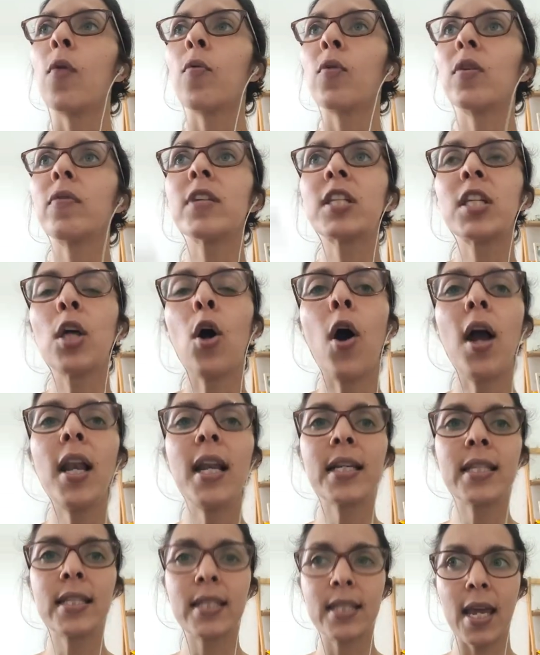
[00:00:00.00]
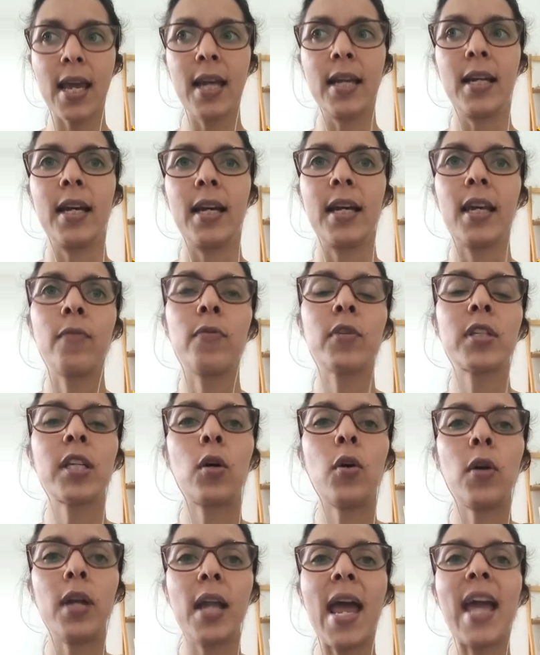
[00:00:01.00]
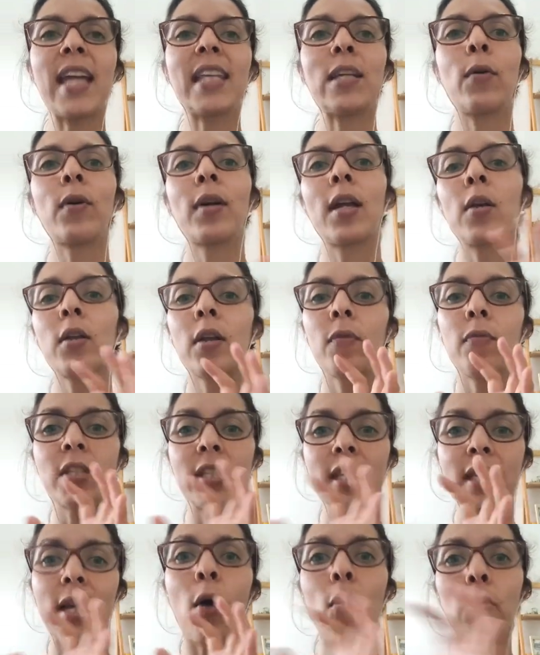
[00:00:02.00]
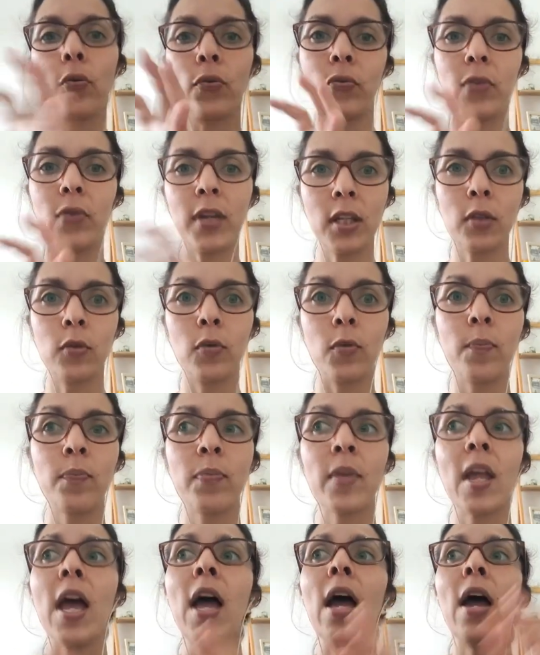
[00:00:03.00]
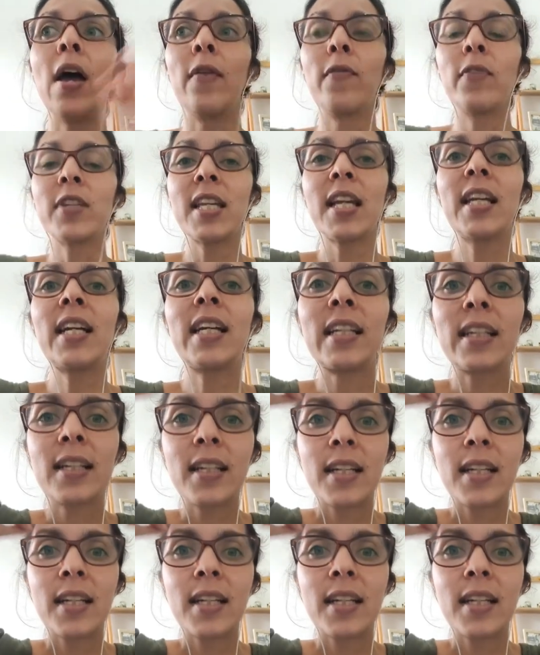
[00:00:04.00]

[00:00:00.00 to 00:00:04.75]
quando você olha a cena e você conecta com aquilo que você está ouvindo, você